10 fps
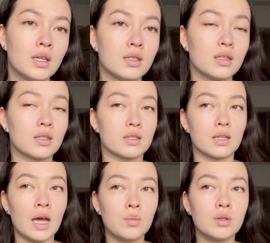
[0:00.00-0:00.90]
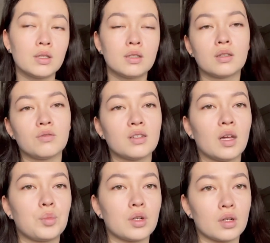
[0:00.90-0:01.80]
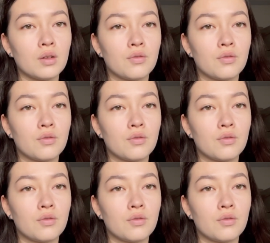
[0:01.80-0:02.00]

Ты расслабилась, ты взяла перерыв,